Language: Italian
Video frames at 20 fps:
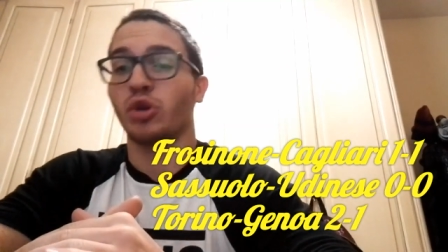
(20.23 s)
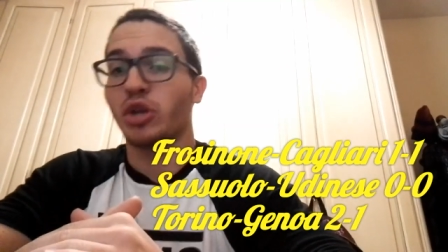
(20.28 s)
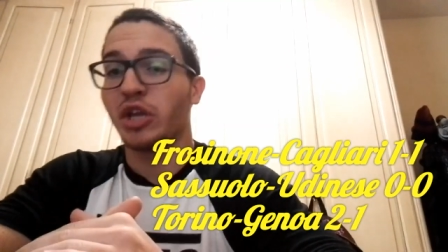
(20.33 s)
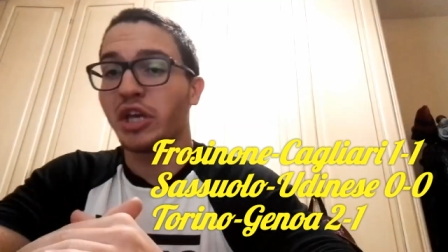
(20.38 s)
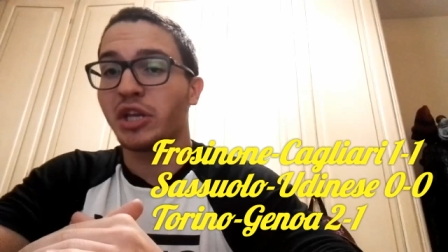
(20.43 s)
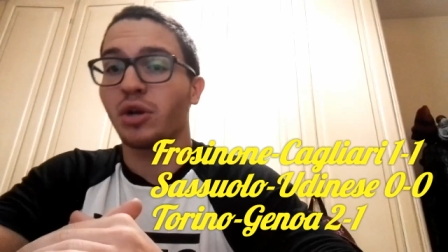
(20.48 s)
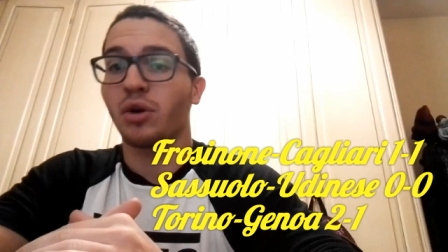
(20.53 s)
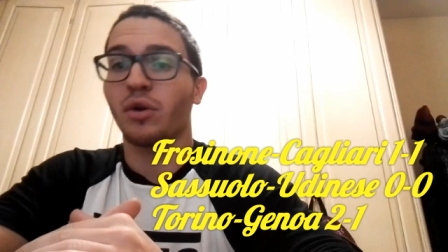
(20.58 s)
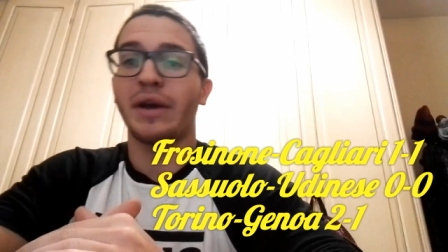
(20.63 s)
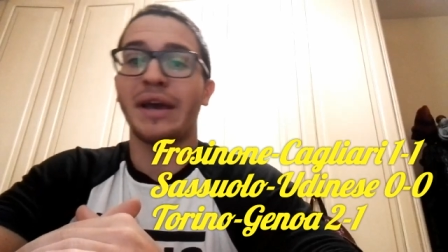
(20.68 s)

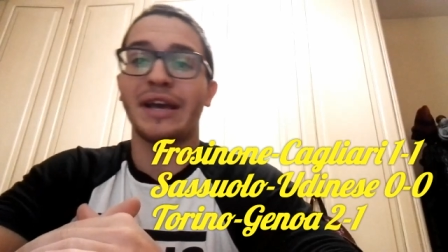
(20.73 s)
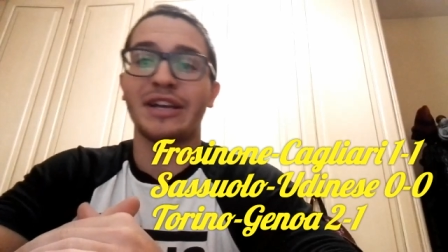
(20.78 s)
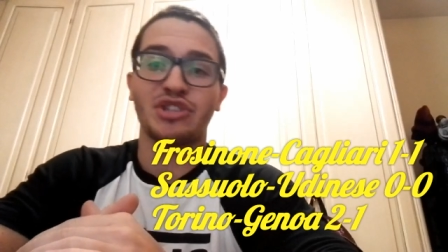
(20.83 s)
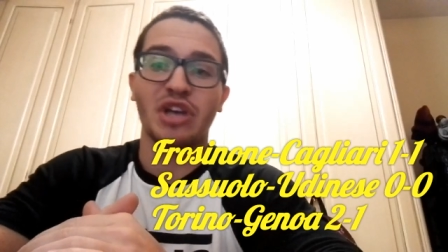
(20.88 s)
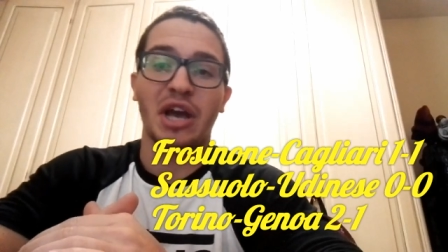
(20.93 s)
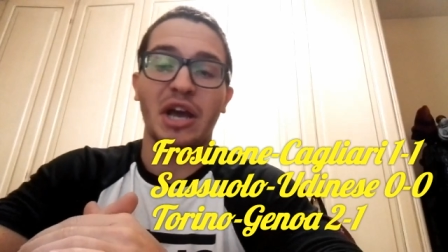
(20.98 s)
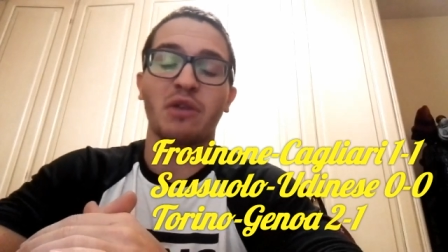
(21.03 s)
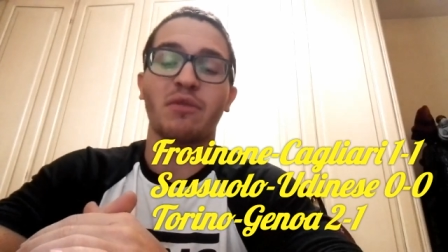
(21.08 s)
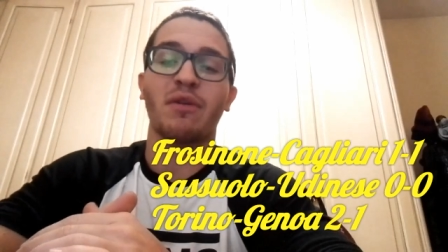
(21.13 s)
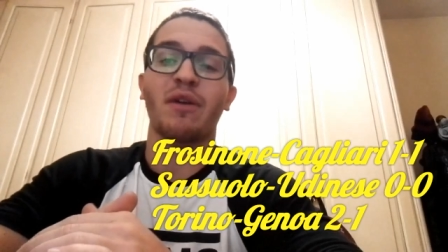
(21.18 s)
Torino e
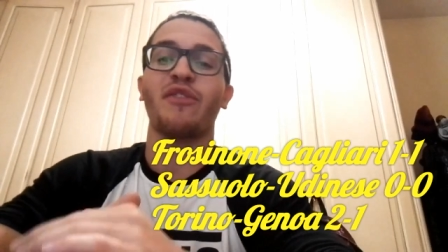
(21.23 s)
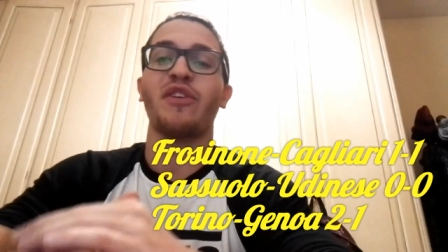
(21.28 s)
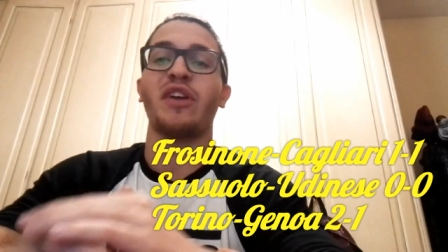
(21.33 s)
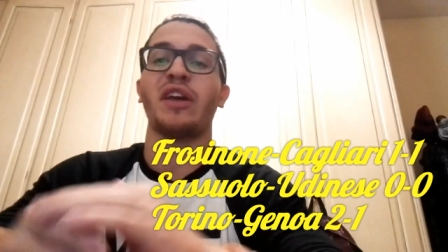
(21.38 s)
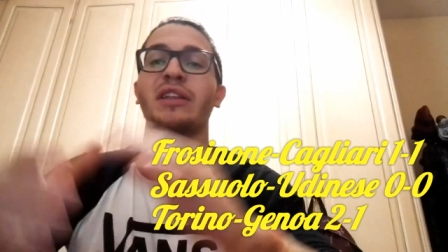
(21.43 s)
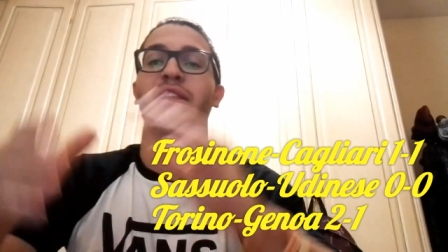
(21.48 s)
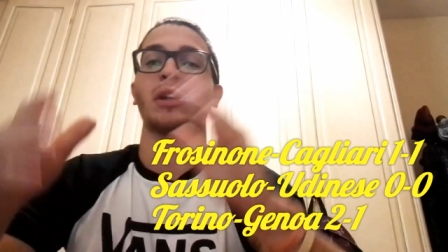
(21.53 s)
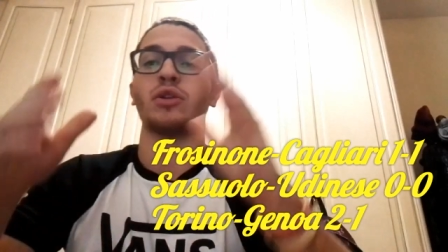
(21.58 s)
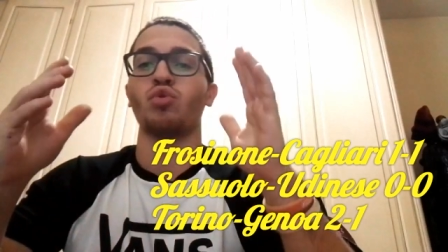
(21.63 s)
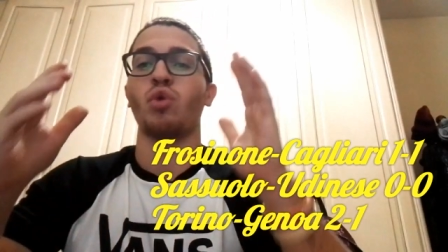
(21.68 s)
Genova
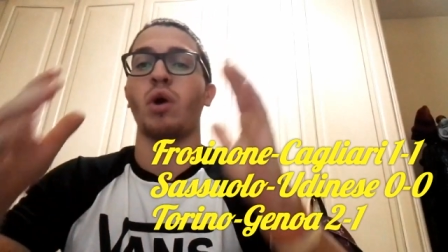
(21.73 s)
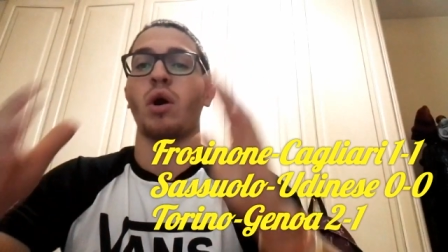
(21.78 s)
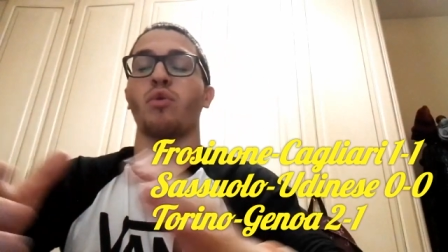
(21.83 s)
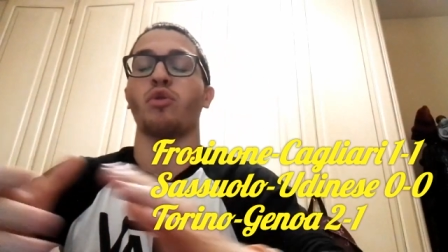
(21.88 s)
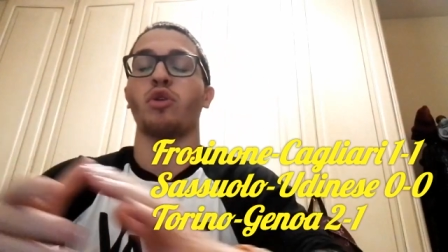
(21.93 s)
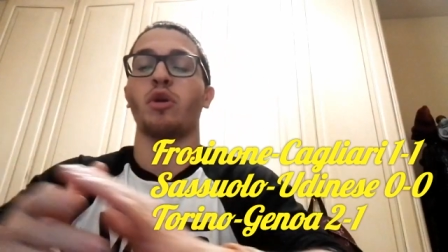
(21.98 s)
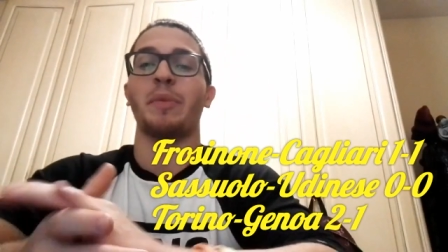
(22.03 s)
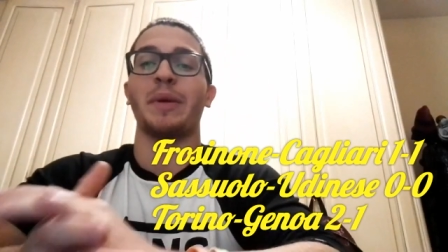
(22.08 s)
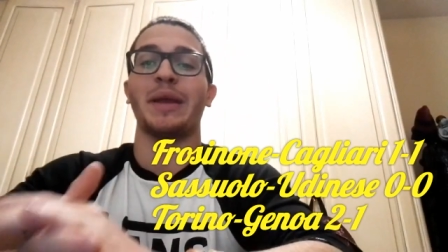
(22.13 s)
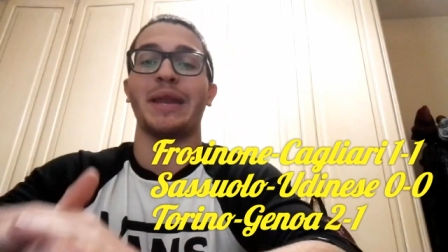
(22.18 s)
finita
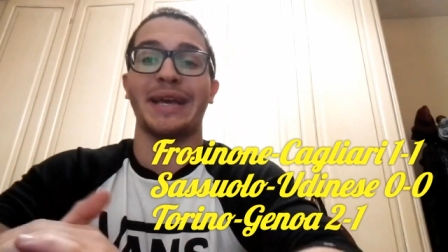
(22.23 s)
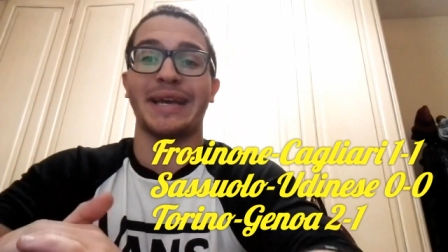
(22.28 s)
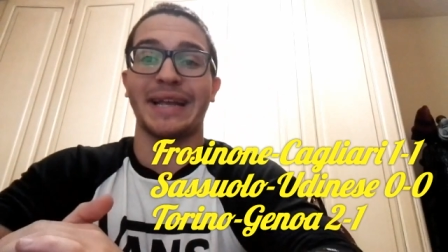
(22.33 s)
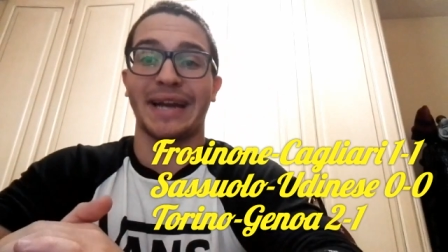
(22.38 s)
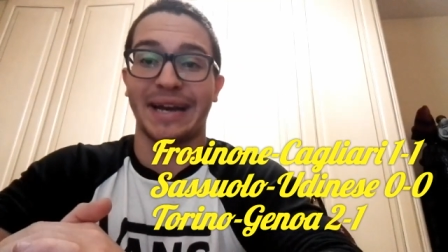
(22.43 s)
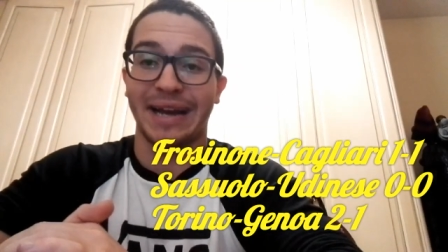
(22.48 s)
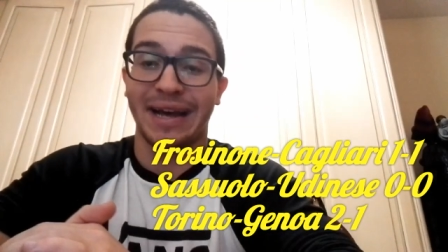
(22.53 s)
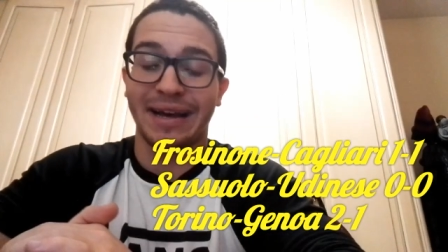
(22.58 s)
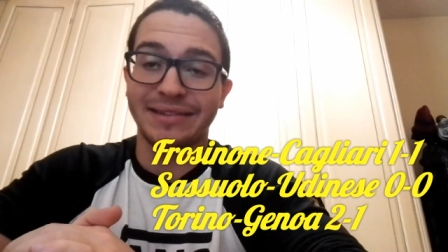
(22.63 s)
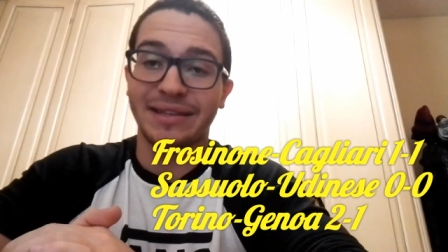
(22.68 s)
2-1 per il
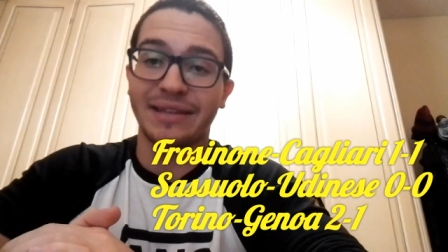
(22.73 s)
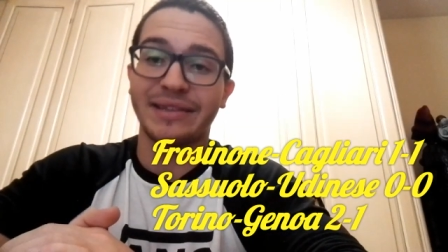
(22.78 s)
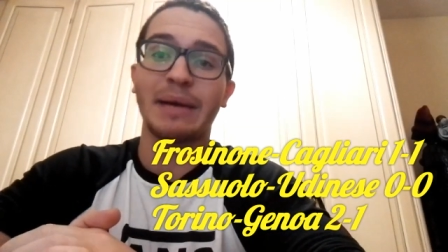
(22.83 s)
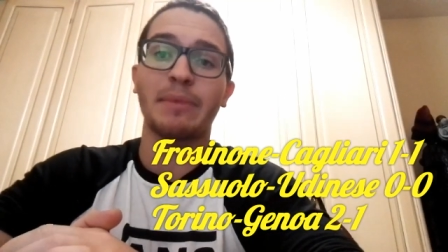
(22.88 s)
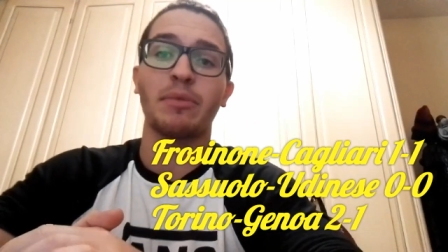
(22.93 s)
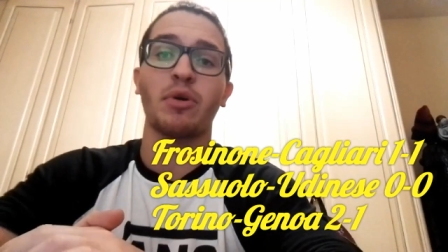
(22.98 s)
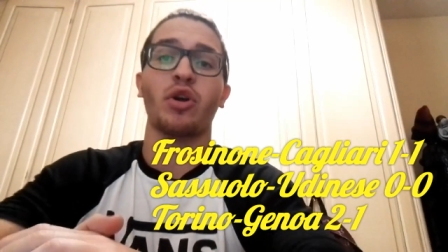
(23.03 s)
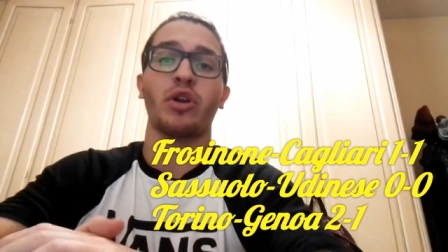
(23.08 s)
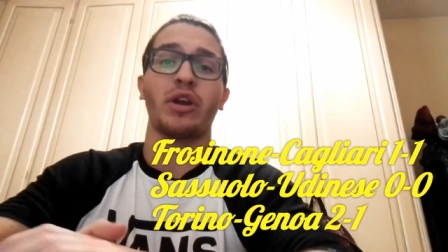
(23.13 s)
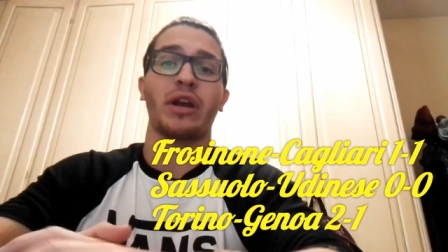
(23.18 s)
Granata.
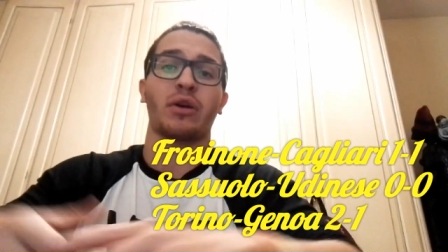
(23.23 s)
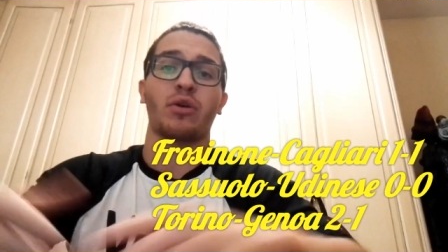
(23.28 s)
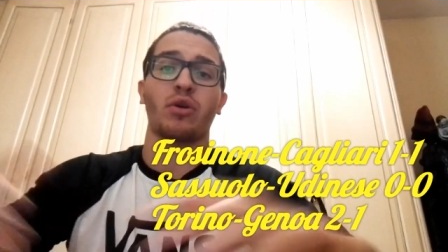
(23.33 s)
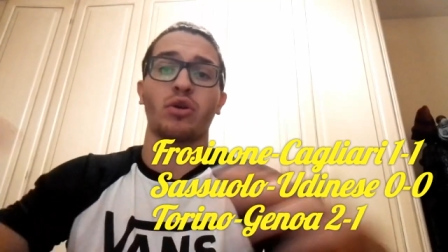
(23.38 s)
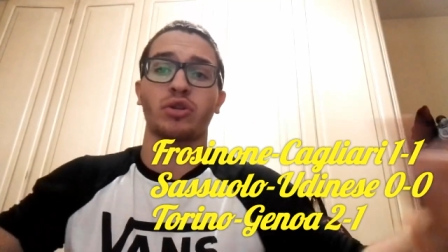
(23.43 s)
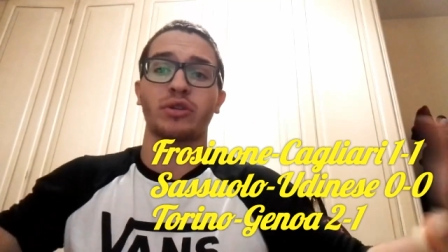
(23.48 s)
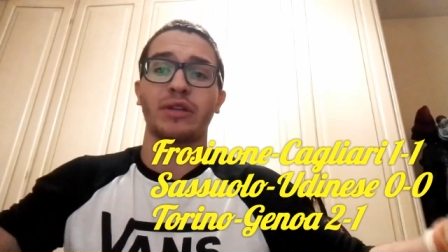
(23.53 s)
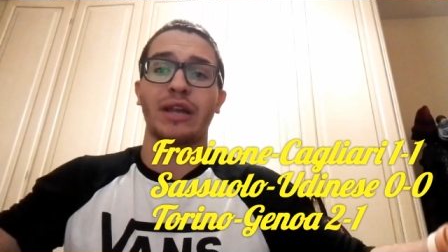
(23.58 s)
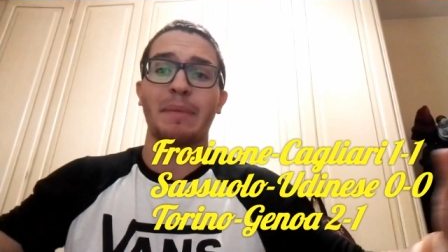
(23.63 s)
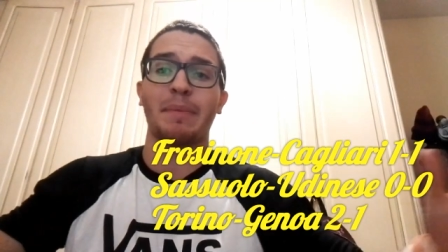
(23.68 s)
Andiamo con il
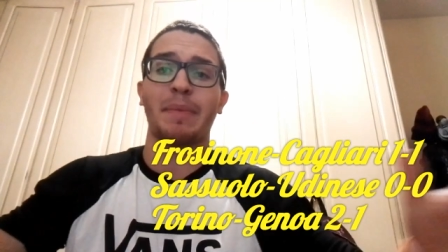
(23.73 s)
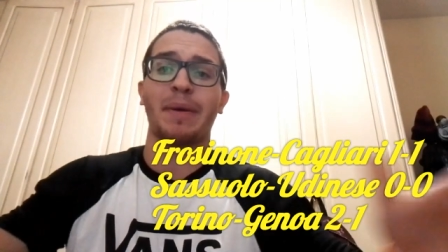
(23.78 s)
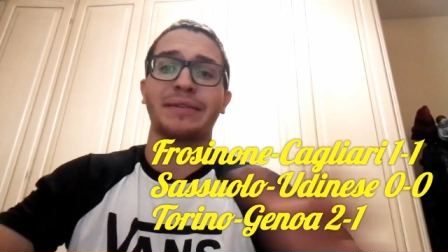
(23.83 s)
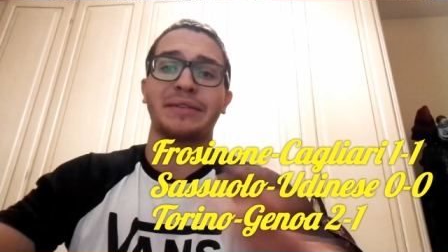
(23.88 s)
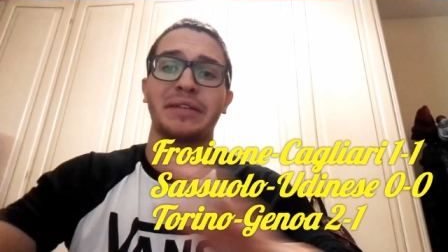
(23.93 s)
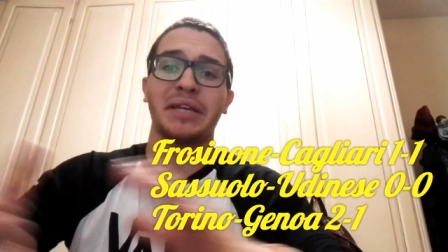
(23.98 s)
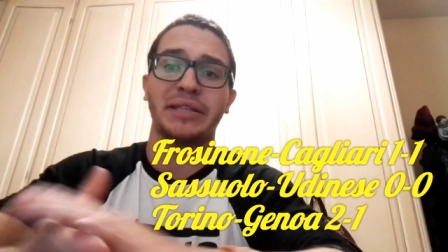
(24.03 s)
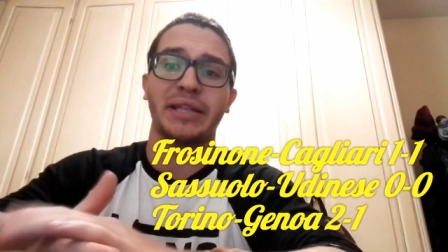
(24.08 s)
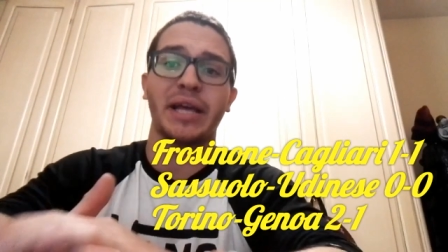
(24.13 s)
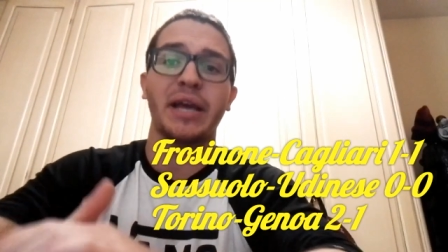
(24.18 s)
racconto delle
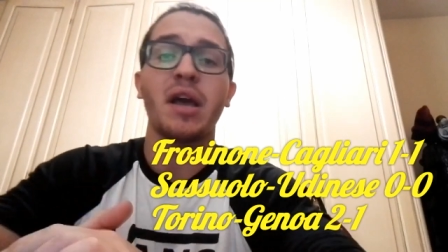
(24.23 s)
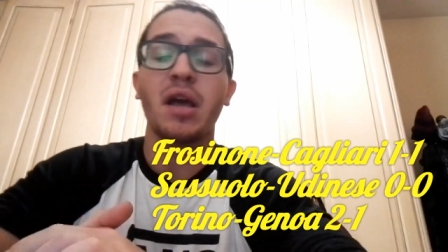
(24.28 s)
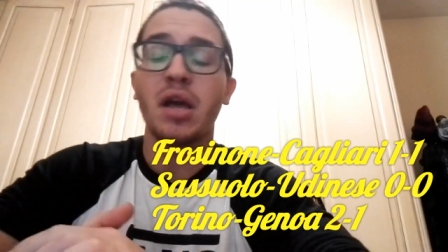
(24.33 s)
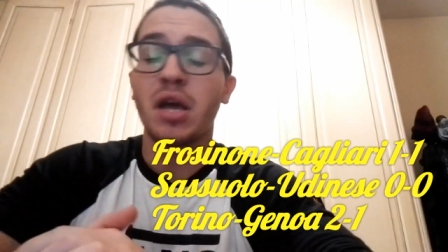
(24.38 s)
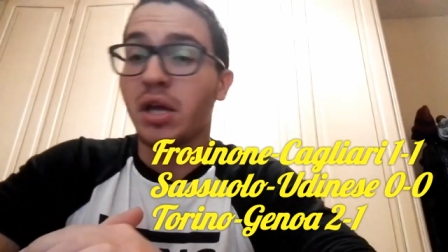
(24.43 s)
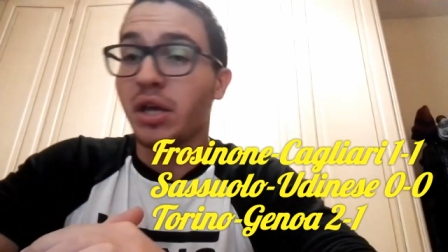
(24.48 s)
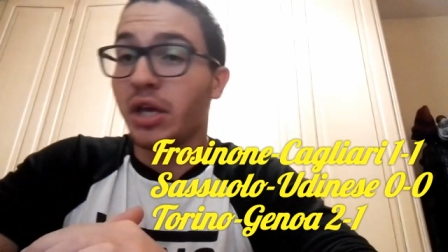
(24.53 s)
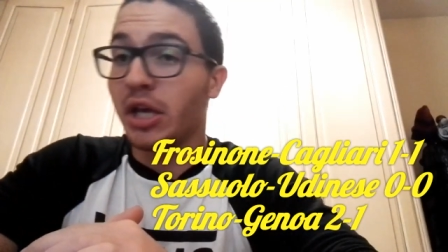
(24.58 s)
partite.